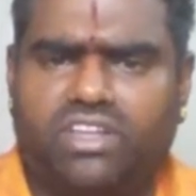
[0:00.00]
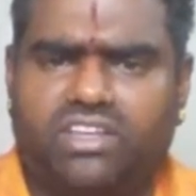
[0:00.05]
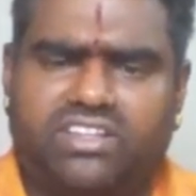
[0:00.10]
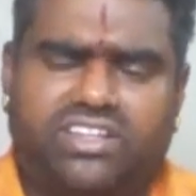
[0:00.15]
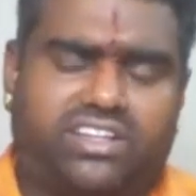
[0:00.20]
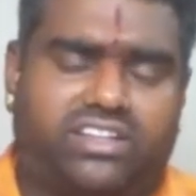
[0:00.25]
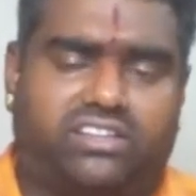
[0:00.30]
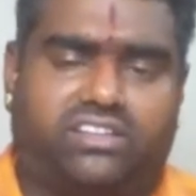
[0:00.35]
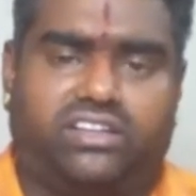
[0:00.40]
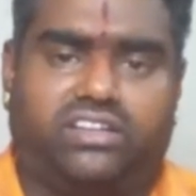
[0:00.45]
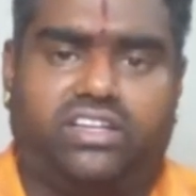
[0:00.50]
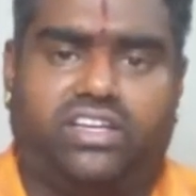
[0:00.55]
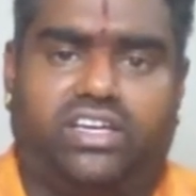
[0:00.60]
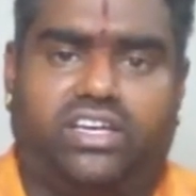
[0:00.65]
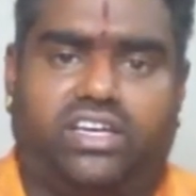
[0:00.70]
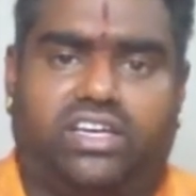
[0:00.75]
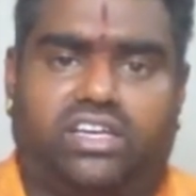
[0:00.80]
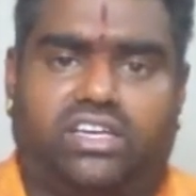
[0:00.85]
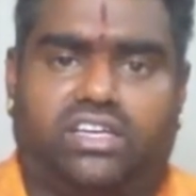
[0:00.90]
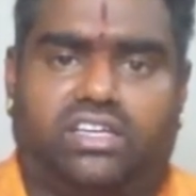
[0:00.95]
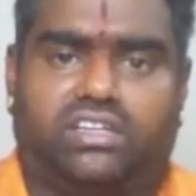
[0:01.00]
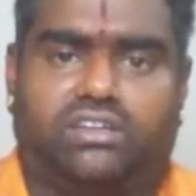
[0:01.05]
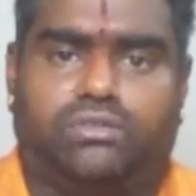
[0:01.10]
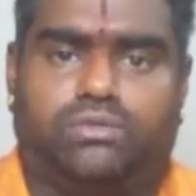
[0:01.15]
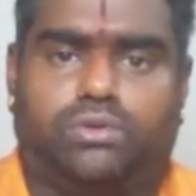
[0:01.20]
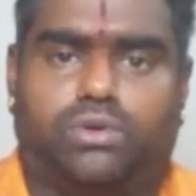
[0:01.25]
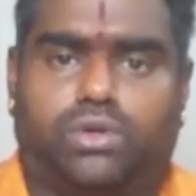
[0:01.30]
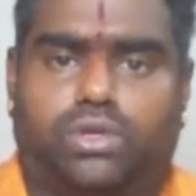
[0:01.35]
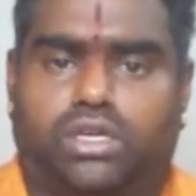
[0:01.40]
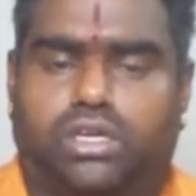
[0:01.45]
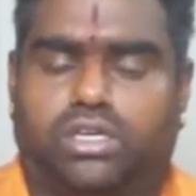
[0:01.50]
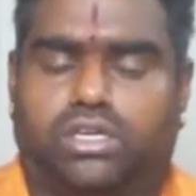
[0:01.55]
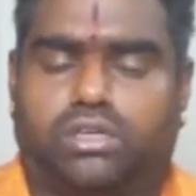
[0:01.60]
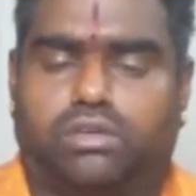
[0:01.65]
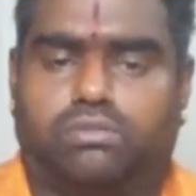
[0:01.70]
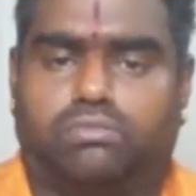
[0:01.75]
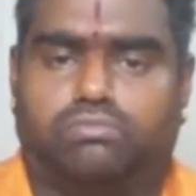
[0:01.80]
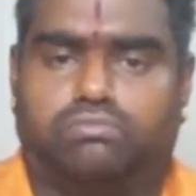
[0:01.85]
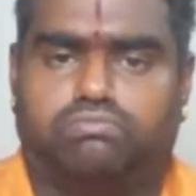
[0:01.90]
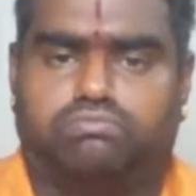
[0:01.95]
கிட்டத்தட்ட ஒரு
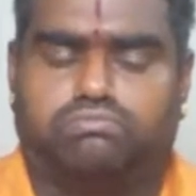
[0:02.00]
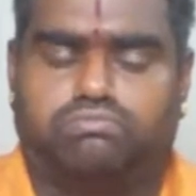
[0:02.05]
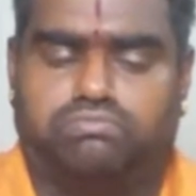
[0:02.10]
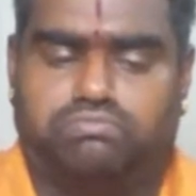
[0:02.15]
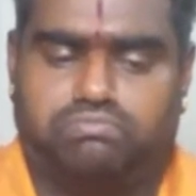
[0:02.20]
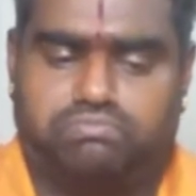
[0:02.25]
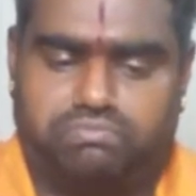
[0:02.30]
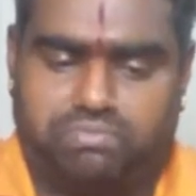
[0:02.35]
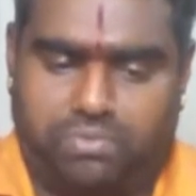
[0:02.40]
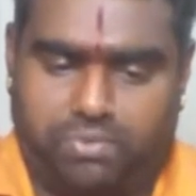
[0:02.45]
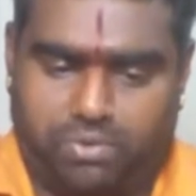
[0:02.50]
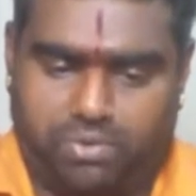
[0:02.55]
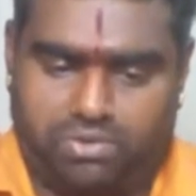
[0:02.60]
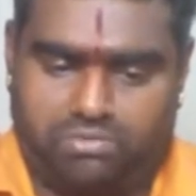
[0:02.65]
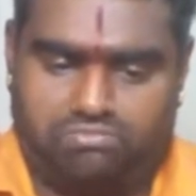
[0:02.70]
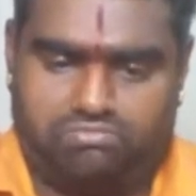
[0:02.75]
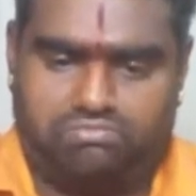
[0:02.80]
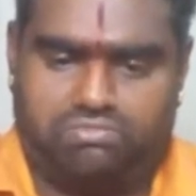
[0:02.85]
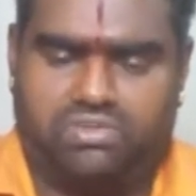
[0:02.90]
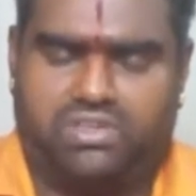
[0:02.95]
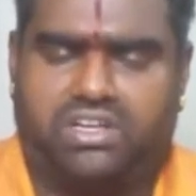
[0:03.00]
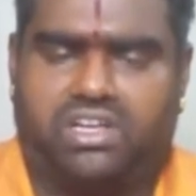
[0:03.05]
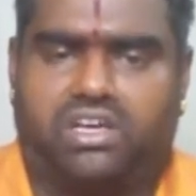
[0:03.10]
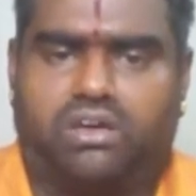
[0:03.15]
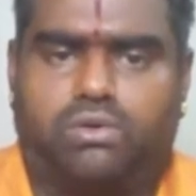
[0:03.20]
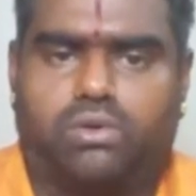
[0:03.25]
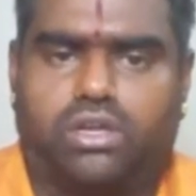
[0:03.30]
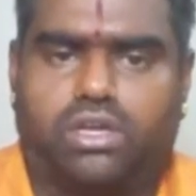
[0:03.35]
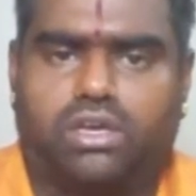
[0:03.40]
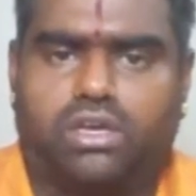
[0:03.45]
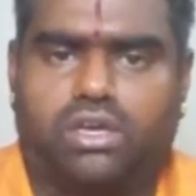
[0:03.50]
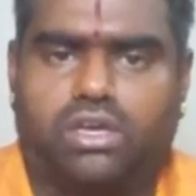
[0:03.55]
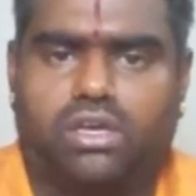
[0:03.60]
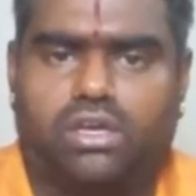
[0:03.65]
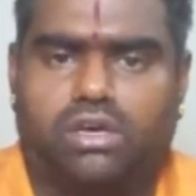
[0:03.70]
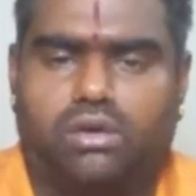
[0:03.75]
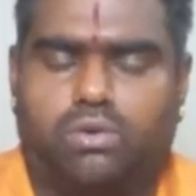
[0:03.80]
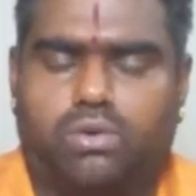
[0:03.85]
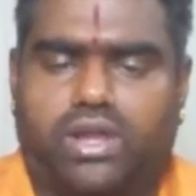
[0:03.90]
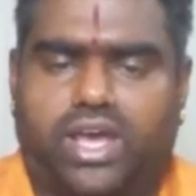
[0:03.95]
ஒரு ஒரு
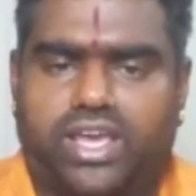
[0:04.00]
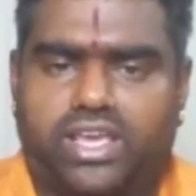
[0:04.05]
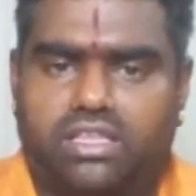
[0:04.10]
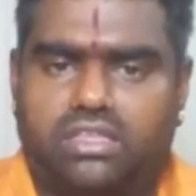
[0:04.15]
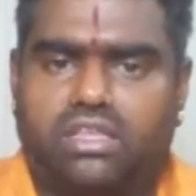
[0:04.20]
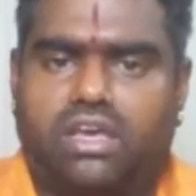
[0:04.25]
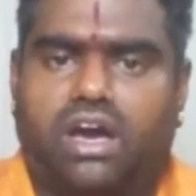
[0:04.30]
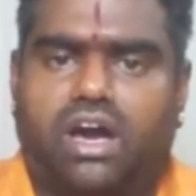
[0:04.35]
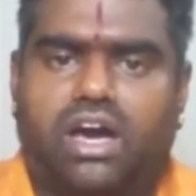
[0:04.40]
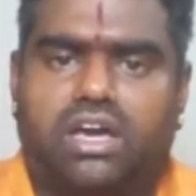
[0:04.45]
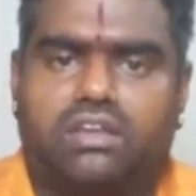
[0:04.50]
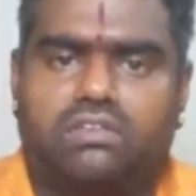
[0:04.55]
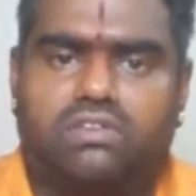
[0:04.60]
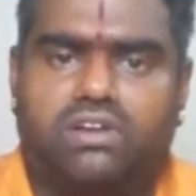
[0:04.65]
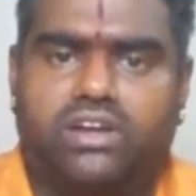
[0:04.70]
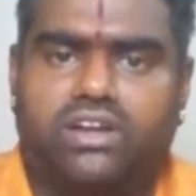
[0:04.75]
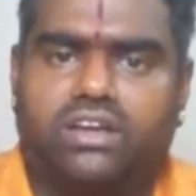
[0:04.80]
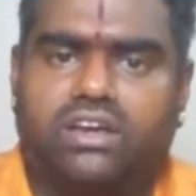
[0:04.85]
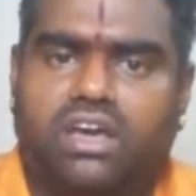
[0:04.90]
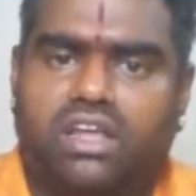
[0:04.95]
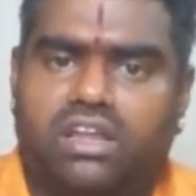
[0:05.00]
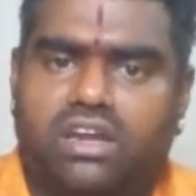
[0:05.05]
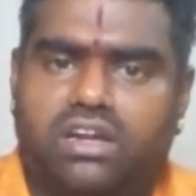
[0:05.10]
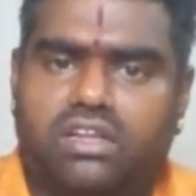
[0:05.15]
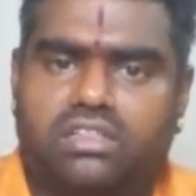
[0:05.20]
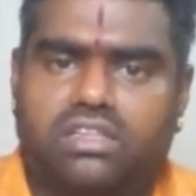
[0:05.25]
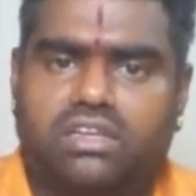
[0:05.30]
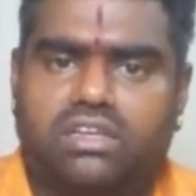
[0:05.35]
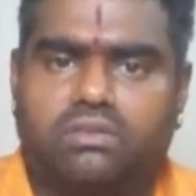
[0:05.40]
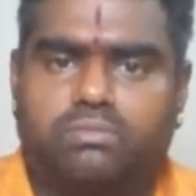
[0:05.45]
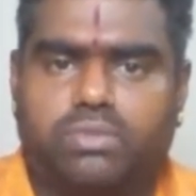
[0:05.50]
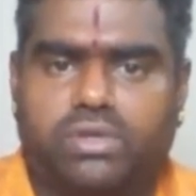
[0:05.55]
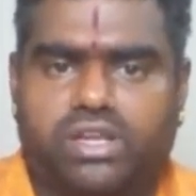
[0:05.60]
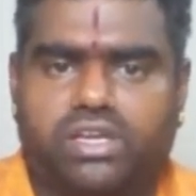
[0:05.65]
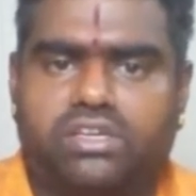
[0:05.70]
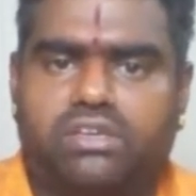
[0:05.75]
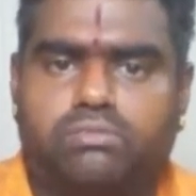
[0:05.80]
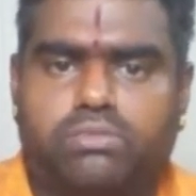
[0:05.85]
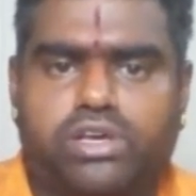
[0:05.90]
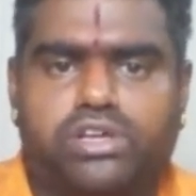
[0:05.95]
ஒரு ஐந்து ஆறு வருட காலகட்டத்திற்கு
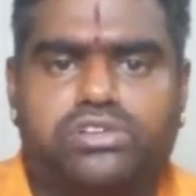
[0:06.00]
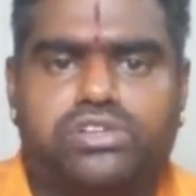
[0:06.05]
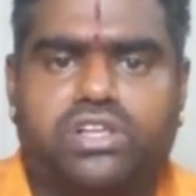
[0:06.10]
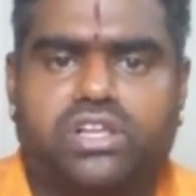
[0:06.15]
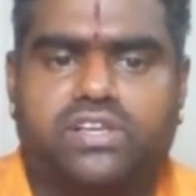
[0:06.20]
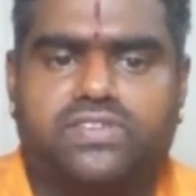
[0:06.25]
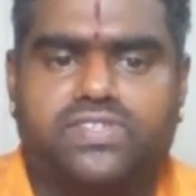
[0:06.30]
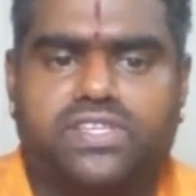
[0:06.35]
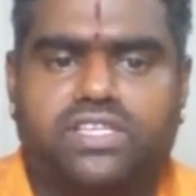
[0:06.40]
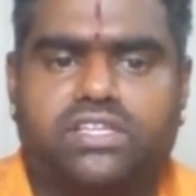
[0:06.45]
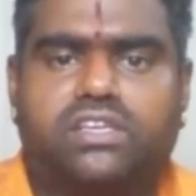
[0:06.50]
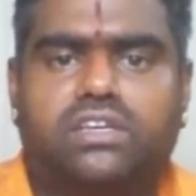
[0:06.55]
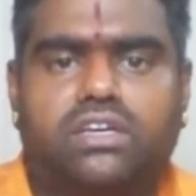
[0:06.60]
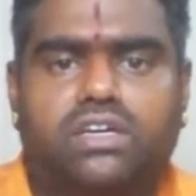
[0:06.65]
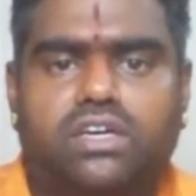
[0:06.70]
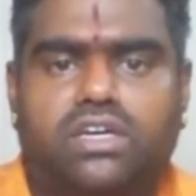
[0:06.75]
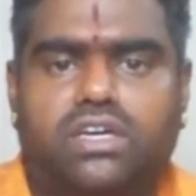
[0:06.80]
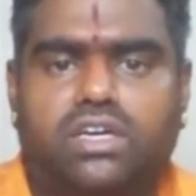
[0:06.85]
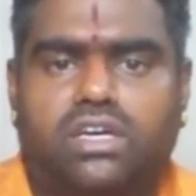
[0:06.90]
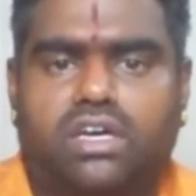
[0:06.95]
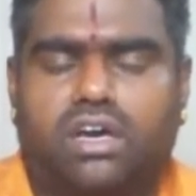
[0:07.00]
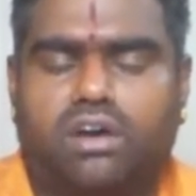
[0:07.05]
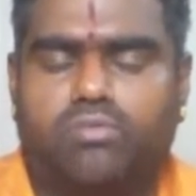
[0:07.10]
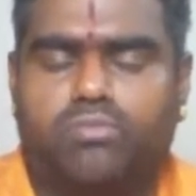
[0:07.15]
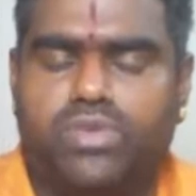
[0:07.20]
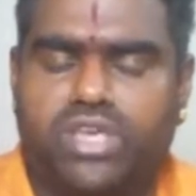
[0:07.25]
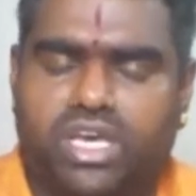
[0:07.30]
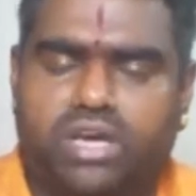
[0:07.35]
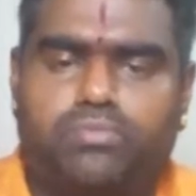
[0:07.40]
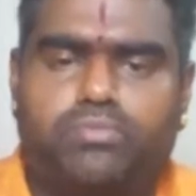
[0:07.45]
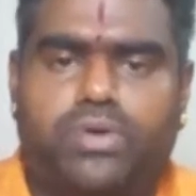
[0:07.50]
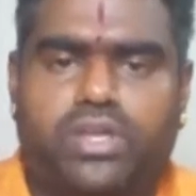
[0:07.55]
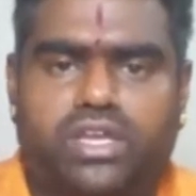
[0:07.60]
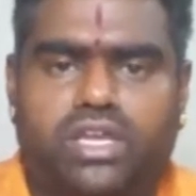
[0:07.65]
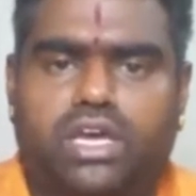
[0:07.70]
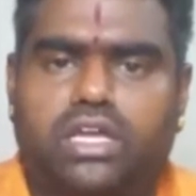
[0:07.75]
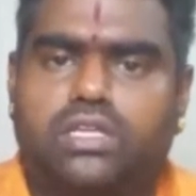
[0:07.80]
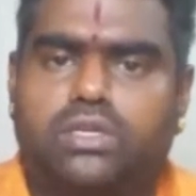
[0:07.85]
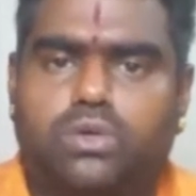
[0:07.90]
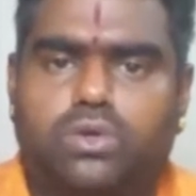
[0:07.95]
பிறகு மேஷராசிக்கு மிகப்பெரிய
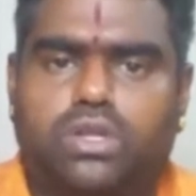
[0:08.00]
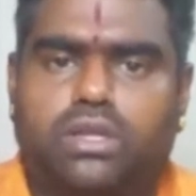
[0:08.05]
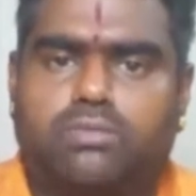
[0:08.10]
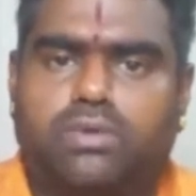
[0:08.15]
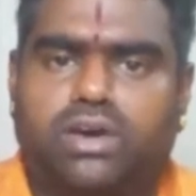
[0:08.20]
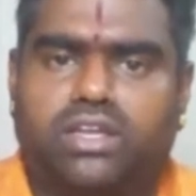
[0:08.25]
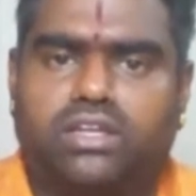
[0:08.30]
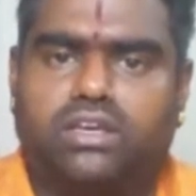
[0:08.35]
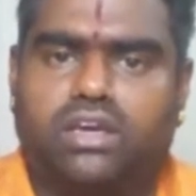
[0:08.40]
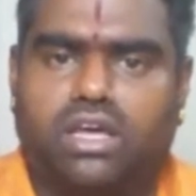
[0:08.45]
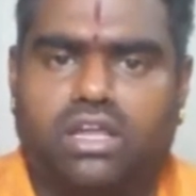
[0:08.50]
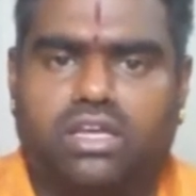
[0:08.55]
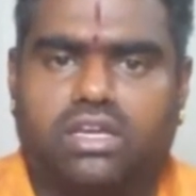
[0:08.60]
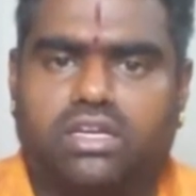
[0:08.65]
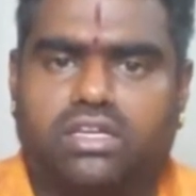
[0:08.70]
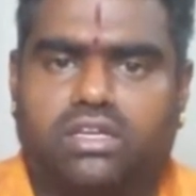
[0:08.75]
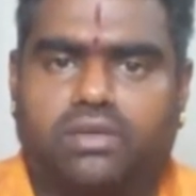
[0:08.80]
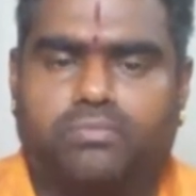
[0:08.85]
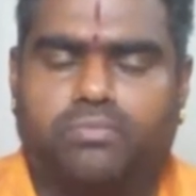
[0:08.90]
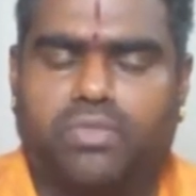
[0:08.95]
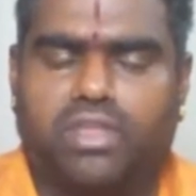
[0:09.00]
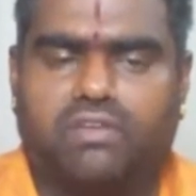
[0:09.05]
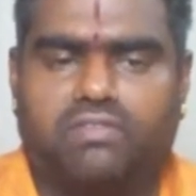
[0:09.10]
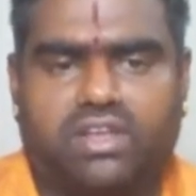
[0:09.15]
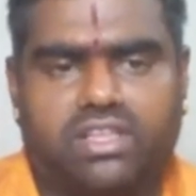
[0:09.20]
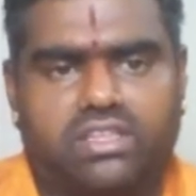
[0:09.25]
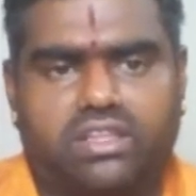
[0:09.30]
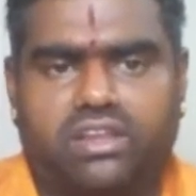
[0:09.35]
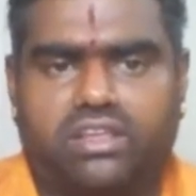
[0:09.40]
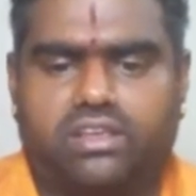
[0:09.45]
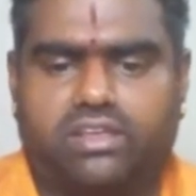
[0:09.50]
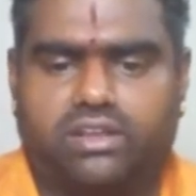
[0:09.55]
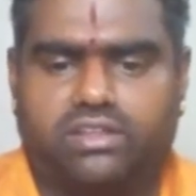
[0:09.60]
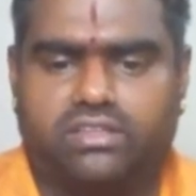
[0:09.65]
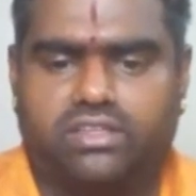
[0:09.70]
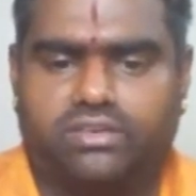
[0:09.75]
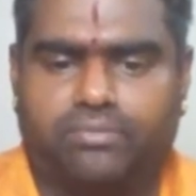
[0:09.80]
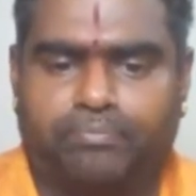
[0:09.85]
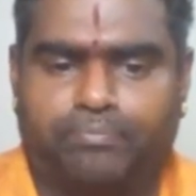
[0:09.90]
அனுகூலமான காலகட்டம் வந்திருக்கிறது